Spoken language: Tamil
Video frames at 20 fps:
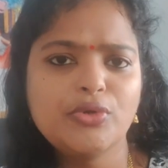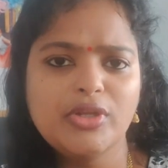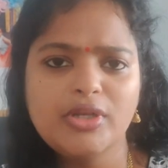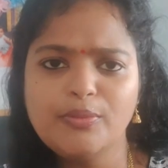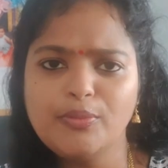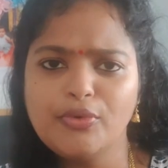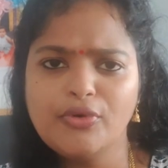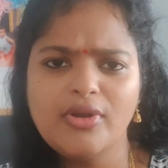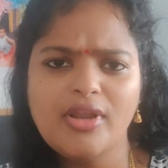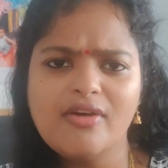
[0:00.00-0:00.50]

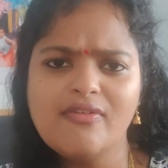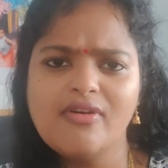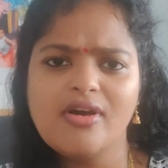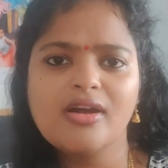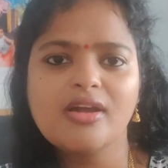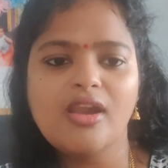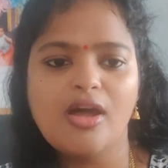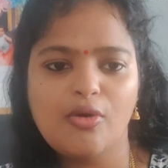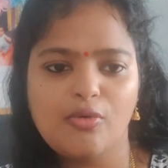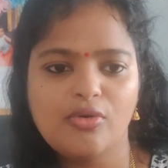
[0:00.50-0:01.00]
கூட்டிகிட்டு போகலாம்
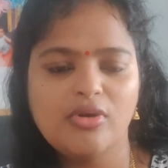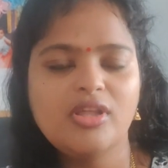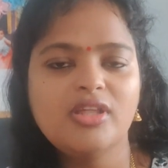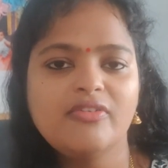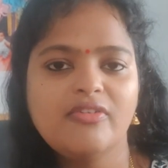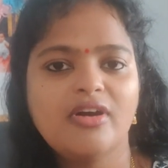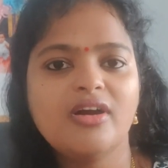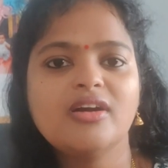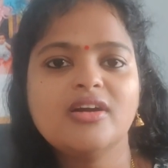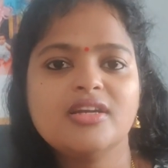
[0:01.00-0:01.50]
வாங்கலாம்
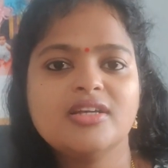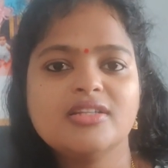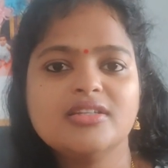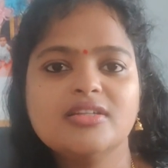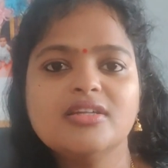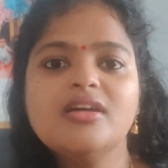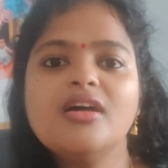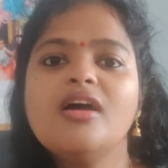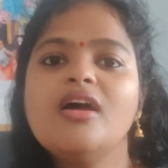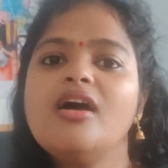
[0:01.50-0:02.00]
அவங்களே
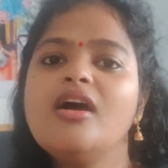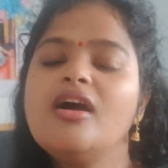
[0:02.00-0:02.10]
வாங்கினது